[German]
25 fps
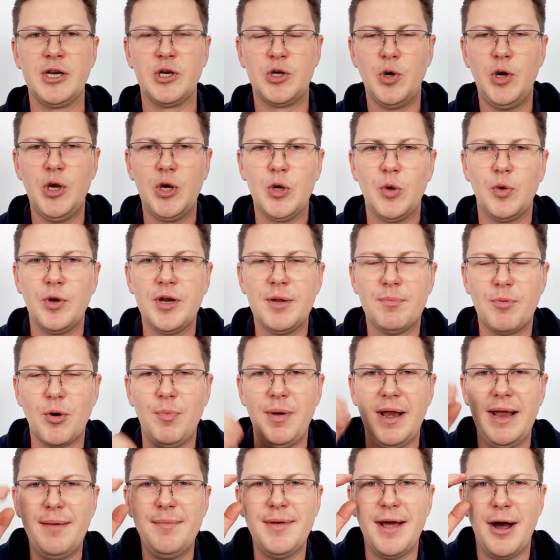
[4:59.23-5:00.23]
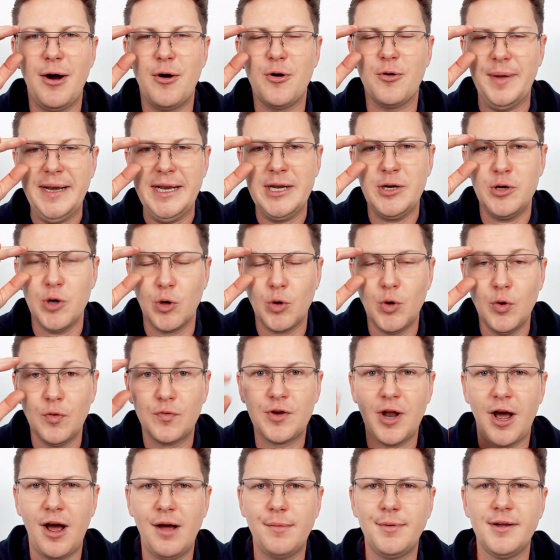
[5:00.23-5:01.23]
natürlich ohne Probleme, auch wenn ich noch
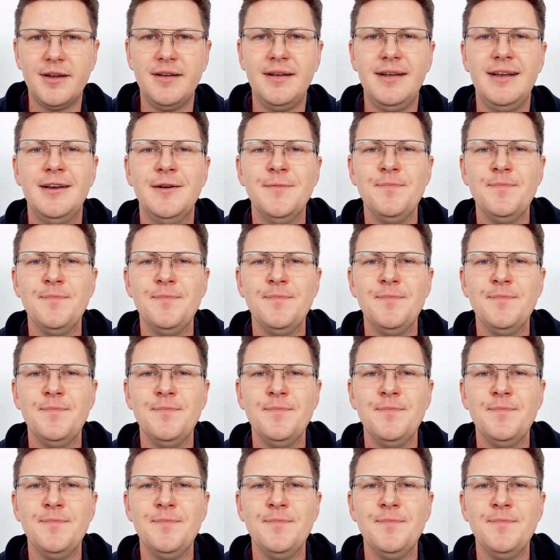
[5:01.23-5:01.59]
Luft habe,